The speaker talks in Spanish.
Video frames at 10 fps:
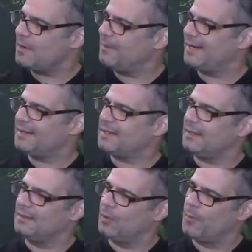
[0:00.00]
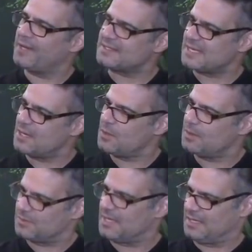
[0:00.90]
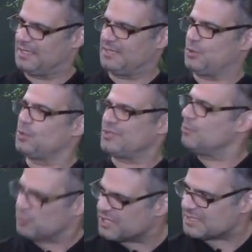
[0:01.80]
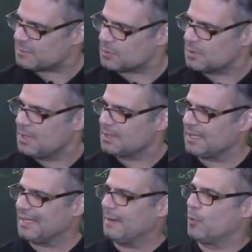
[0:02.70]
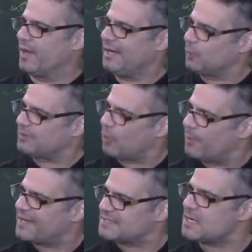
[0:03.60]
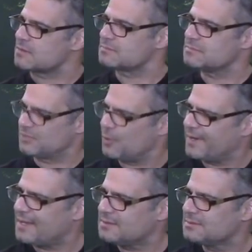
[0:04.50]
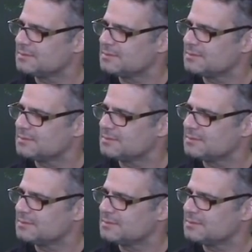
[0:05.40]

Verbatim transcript: hablar de que los hombres casados, eh, eh, eso yo he escuchado muchísimo, que, que las mujeres les gustan los hombres casados. O sea, tipo,